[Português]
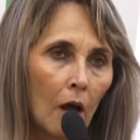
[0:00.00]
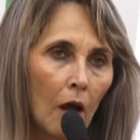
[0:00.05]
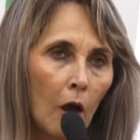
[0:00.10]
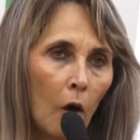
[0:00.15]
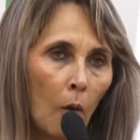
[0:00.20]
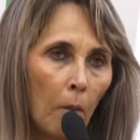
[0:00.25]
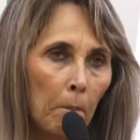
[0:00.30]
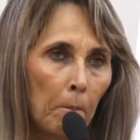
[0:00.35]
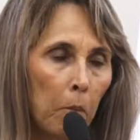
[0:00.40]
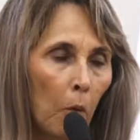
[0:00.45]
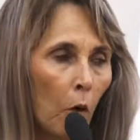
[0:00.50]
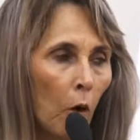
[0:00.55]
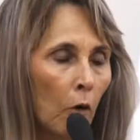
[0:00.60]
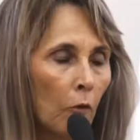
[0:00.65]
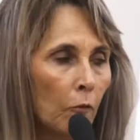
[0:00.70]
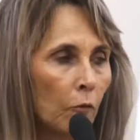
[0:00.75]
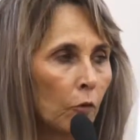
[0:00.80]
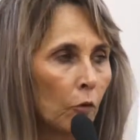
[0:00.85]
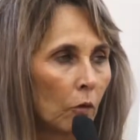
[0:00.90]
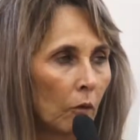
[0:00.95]
É o
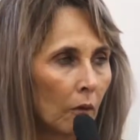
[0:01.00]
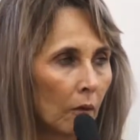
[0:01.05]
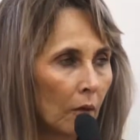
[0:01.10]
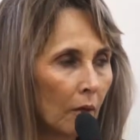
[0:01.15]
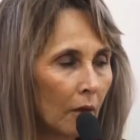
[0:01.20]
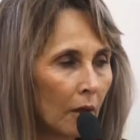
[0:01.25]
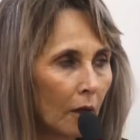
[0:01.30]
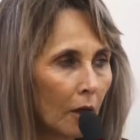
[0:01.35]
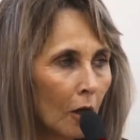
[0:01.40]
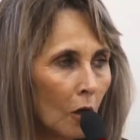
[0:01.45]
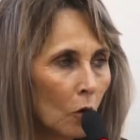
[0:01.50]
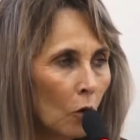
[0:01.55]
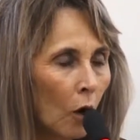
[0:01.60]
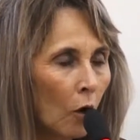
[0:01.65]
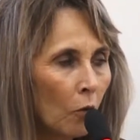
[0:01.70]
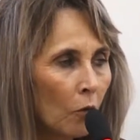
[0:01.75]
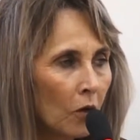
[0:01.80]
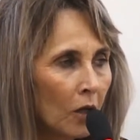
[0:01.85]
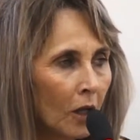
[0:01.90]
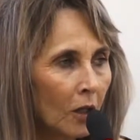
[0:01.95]
povo.
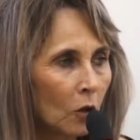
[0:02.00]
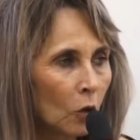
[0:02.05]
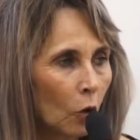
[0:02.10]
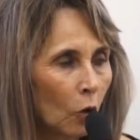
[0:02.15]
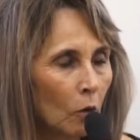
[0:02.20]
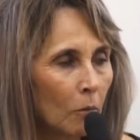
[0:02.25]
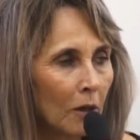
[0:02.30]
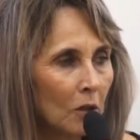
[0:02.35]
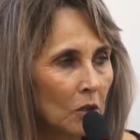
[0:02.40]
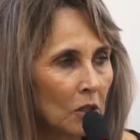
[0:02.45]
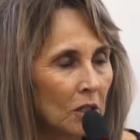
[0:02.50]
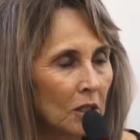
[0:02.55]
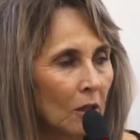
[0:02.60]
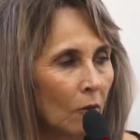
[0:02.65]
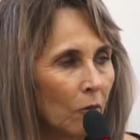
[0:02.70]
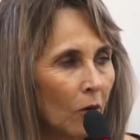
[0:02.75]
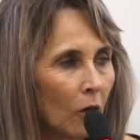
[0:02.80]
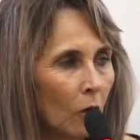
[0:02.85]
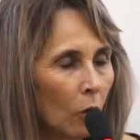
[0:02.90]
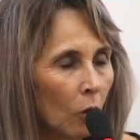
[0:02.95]
Igual o vereador Batista
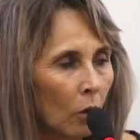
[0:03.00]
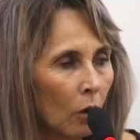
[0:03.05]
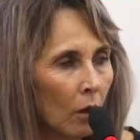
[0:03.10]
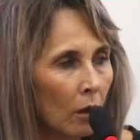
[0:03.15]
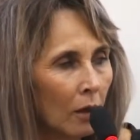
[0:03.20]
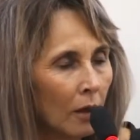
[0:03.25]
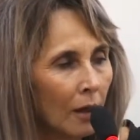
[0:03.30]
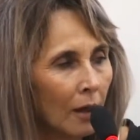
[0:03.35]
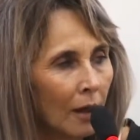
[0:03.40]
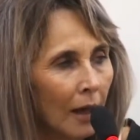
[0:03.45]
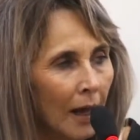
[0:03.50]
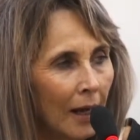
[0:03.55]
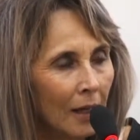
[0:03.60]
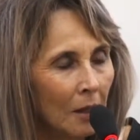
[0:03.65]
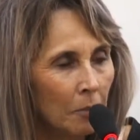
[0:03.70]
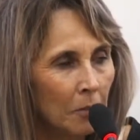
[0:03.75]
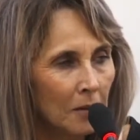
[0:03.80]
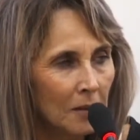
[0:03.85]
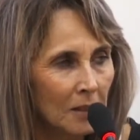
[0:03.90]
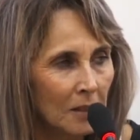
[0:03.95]
falou, ele lá
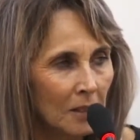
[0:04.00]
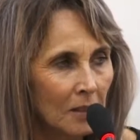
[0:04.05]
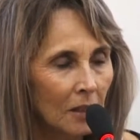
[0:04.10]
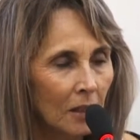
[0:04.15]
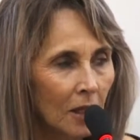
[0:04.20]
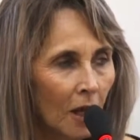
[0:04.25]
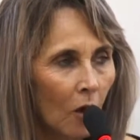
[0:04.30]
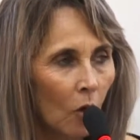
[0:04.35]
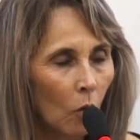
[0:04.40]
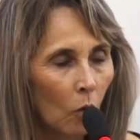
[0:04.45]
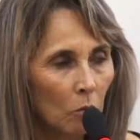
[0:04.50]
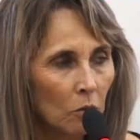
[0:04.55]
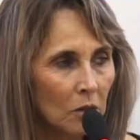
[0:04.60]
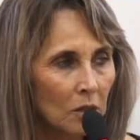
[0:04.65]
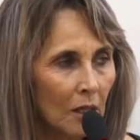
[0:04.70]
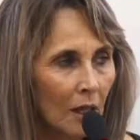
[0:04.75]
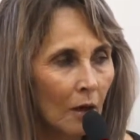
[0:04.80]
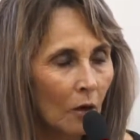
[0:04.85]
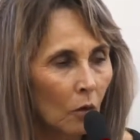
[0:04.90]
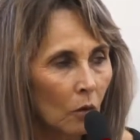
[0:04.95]
ele precisa que arrume
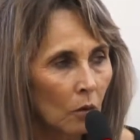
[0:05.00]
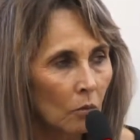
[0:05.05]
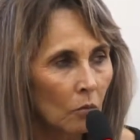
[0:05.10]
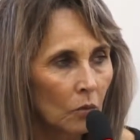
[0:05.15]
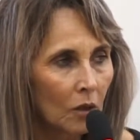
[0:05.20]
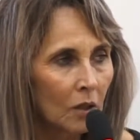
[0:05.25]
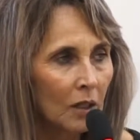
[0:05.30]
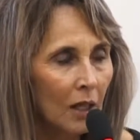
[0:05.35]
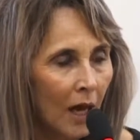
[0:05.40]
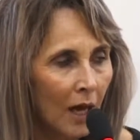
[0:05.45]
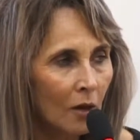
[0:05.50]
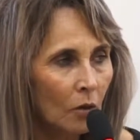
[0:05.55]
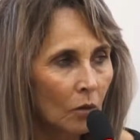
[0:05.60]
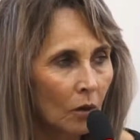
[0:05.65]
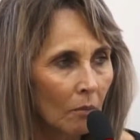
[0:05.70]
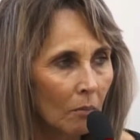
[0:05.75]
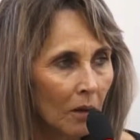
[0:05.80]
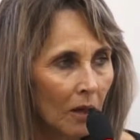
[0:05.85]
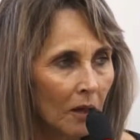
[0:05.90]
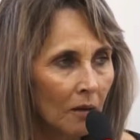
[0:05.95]
salão comunitário
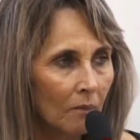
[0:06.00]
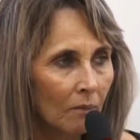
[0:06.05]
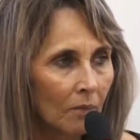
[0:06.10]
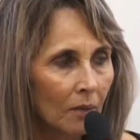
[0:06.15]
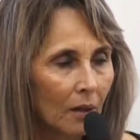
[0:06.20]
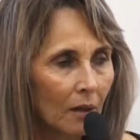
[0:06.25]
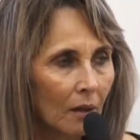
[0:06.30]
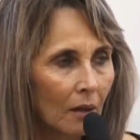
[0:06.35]
também.